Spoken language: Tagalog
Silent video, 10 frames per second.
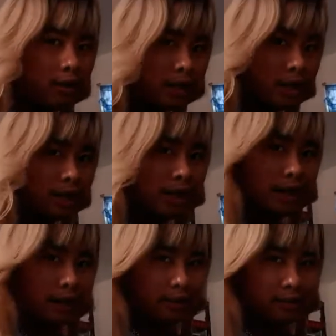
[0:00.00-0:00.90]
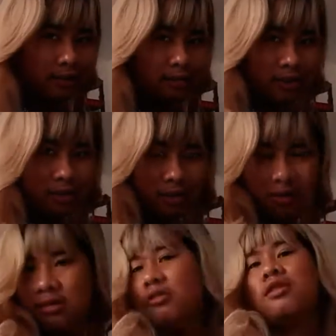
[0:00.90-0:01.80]
so, ayan guys.
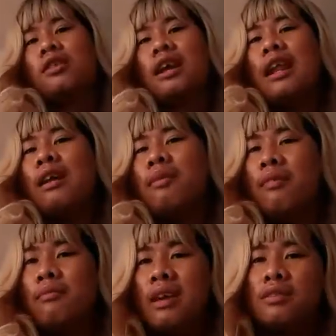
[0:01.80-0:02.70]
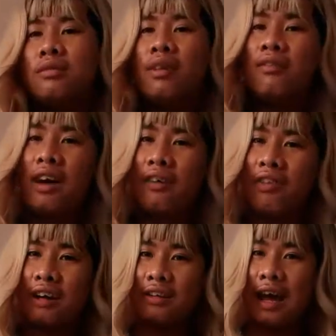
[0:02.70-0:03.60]
Medyo, kailangan may, medyo may
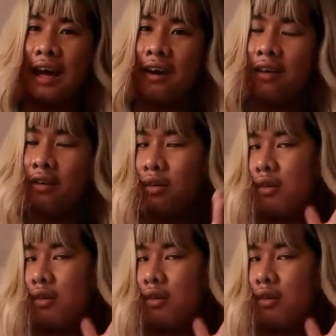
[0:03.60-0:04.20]
effect tayo.